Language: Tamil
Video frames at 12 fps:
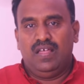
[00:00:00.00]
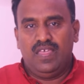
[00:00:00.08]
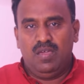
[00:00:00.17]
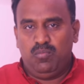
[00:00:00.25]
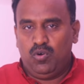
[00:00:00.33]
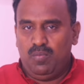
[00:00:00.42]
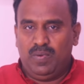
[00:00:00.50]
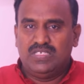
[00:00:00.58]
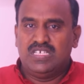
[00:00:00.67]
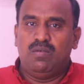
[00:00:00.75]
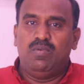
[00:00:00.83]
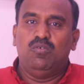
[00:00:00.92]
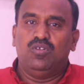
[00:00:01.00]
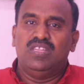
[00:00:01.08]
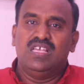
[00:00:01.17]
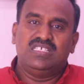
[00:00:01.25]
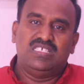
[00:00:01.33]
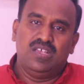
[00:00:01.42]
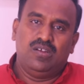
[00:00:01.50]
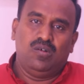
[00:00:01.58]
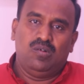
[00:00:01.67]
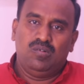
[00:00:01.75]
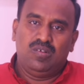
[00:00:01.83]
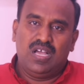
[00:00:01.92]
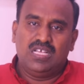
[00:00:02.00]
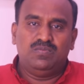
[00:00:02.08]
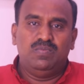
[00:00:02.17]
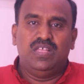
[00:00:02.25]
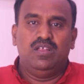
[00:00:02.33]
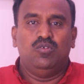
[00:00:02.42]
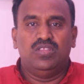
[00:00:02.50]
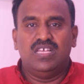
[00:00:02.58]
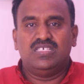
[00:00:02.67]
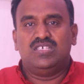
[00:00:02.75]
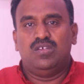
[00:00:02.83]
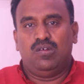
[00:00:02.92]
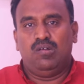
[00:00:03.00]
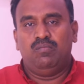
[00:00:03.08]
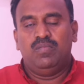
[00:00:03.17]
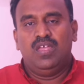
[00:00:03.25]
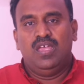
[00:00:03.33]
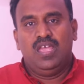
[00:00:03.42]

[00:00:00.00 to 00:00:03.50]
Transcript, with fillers: அதே போல் பஞ்சாபி ஒரு தேசிய இனம் காஷ்மீரி ஒரு தேசிய இனம்